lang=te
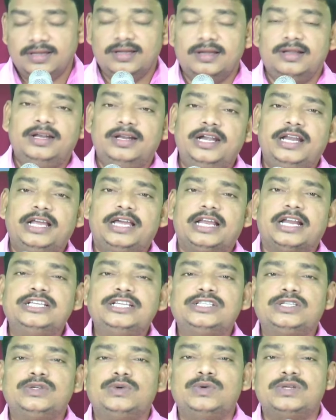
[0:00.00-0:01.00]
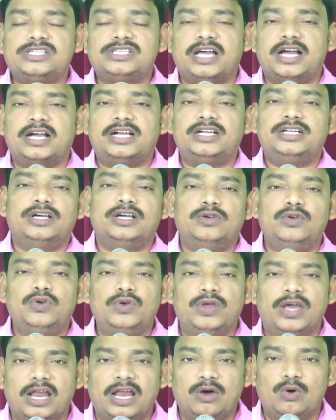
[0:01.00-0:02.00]
నేటి క్రైస్తవుల సాక్ష్యాలు
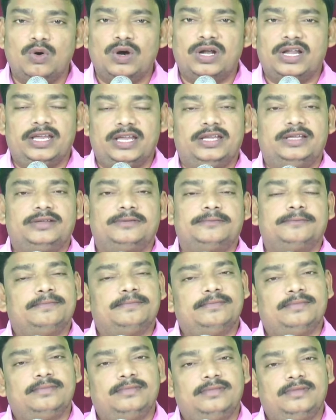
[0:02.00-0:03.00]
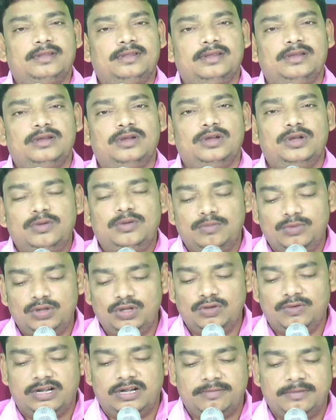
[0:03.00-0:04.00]
ఎలా ఉంటాయి
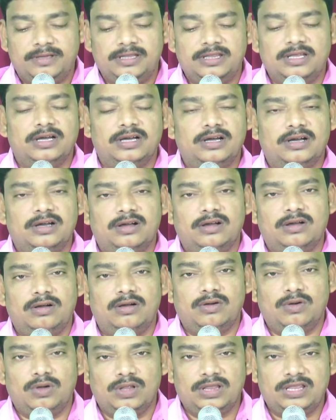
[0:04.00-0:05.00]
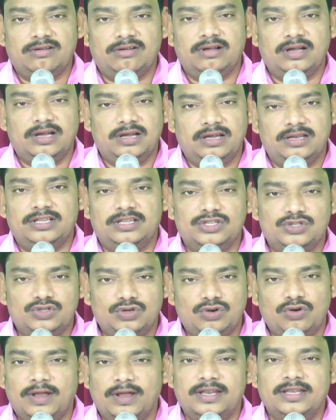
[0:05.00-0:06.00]
ముందు వాటి మీద కొంత అవగాహన
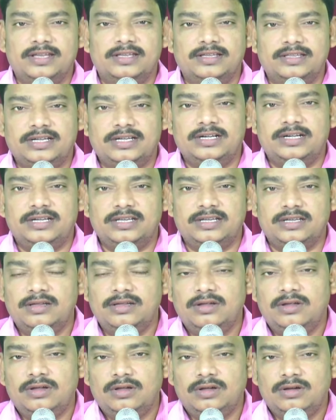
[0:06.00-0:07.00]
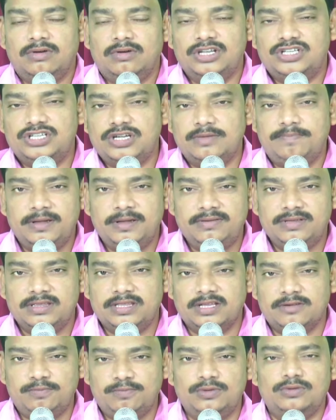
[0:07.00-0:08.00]
తెచ్చుకోవాలి ఎందుకంటే వాళ్ళు చెప్పేవి
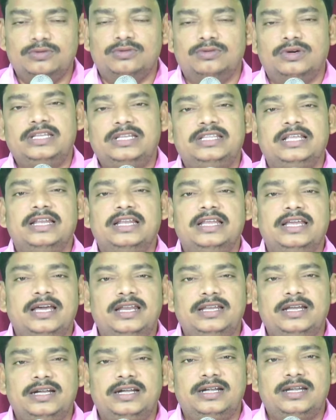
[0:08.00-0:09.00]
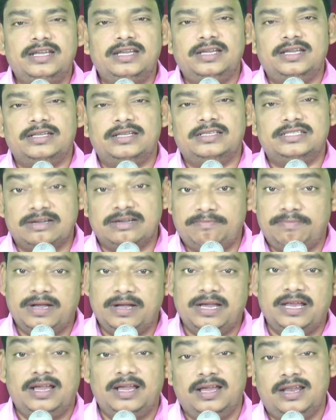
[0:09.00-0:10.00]
తప్పు అని తెలియాలి అంటే
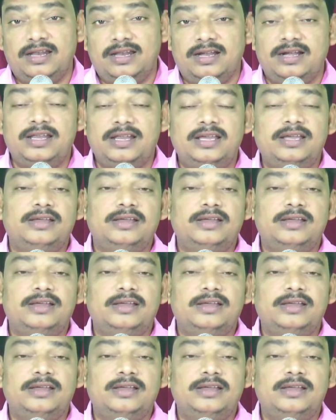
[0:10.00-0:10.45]
చెప్పగలగాలి అంటే